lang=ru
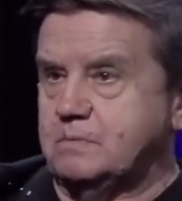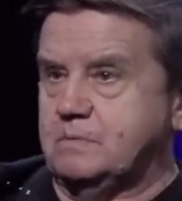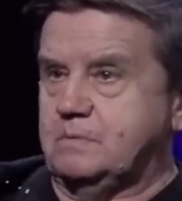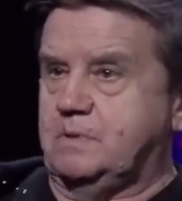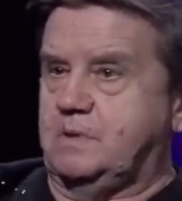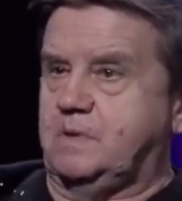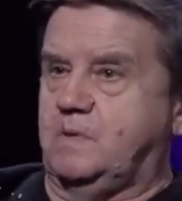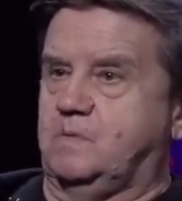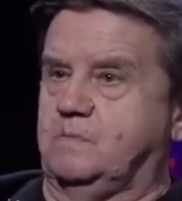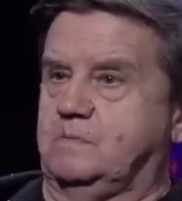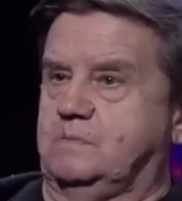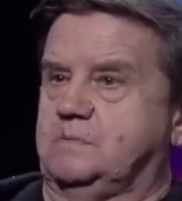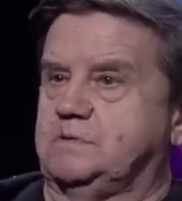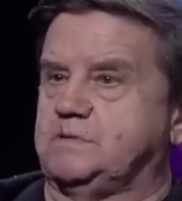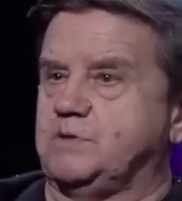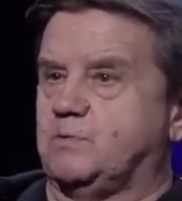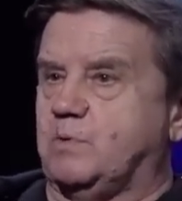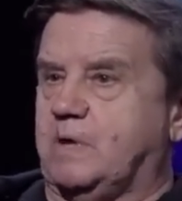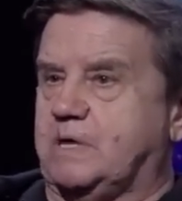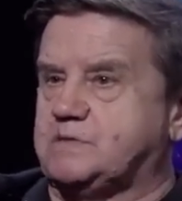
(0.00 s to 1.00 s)
и
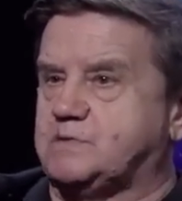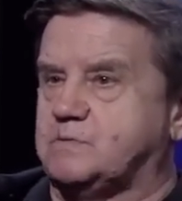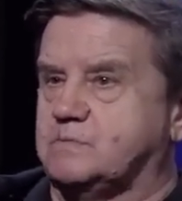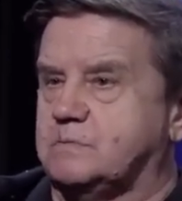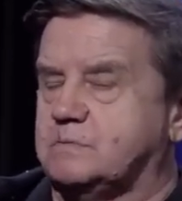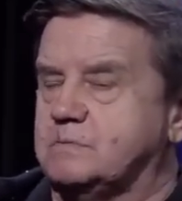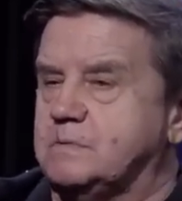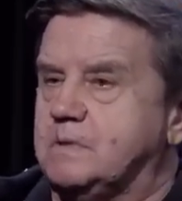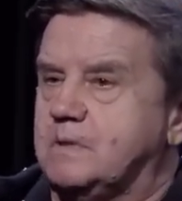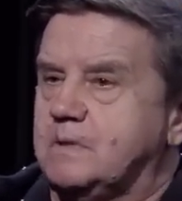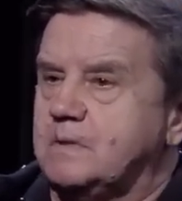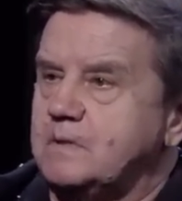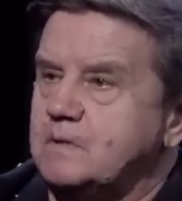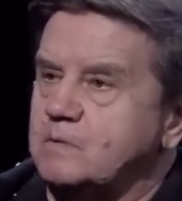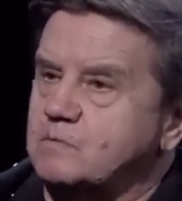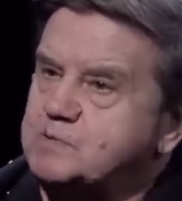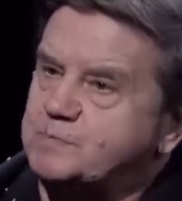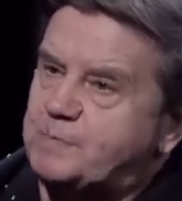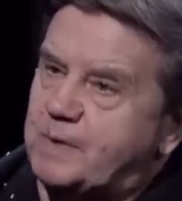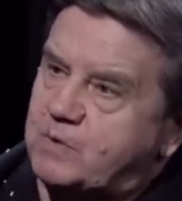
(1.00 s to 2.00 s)
ситуацию
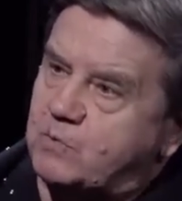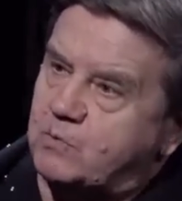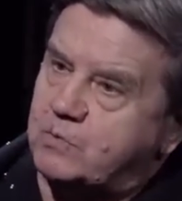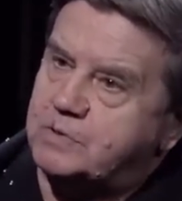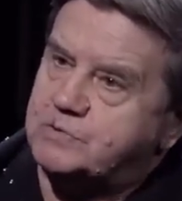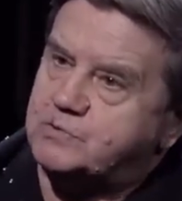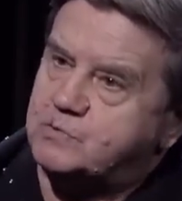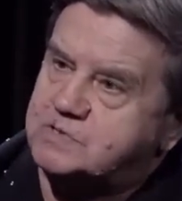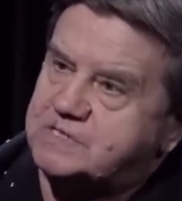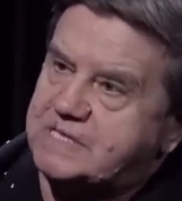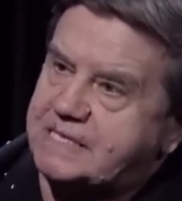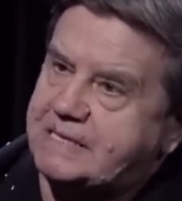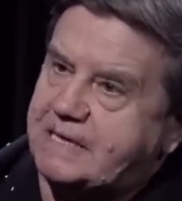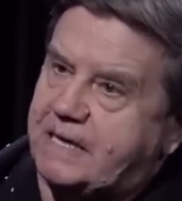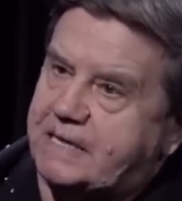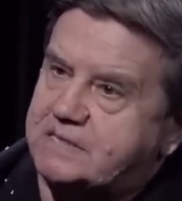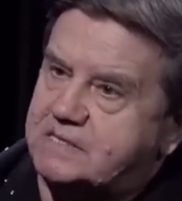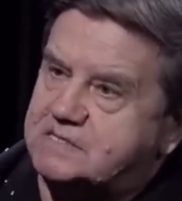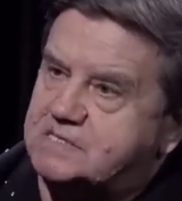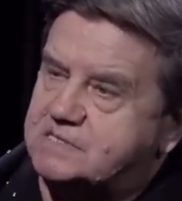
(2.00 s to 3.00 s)
успокоить,
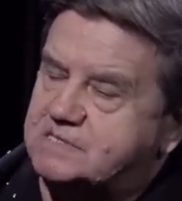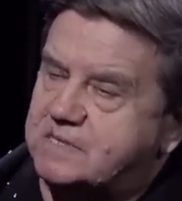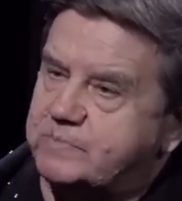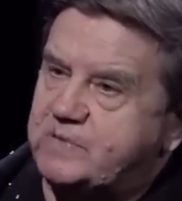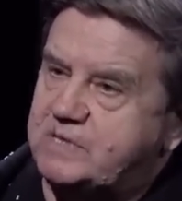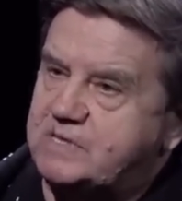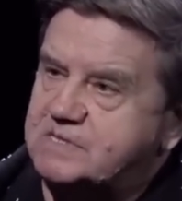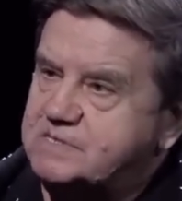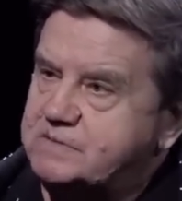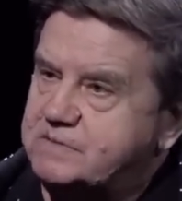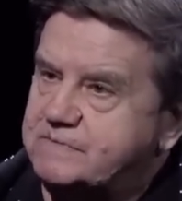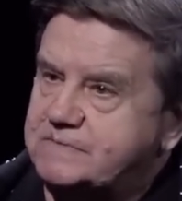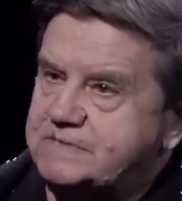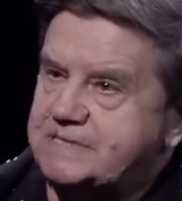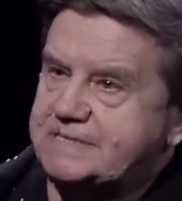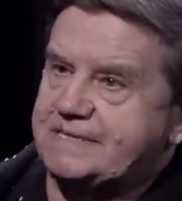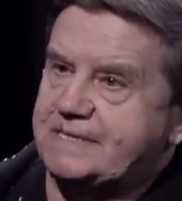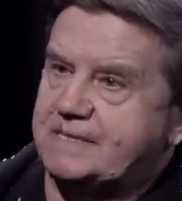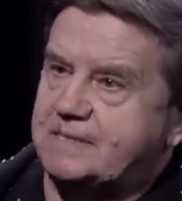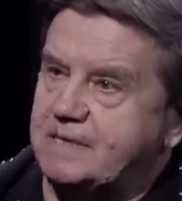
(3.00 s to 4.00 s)
устаканить, застабилизировать
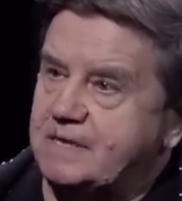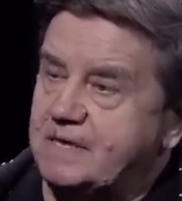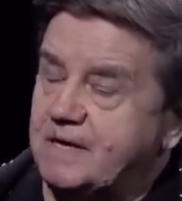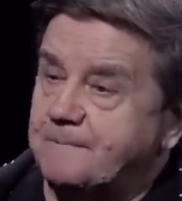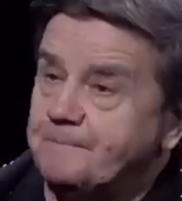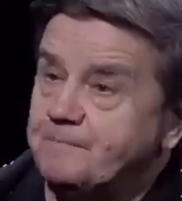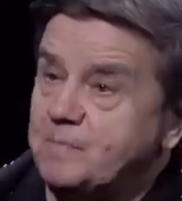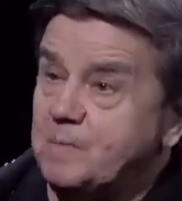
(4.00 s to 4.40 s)
и так далее.